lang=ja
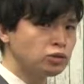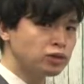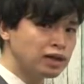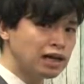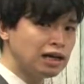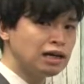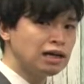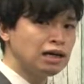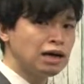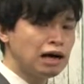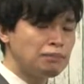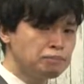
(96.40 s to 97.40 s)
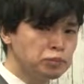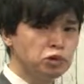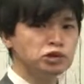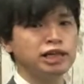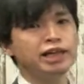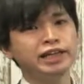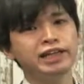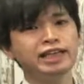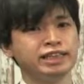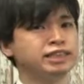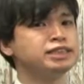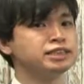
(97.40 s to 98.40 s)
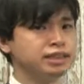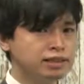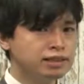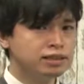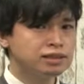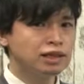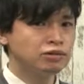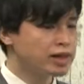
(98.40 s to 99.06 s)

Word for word: うところが発表されてないんですね。な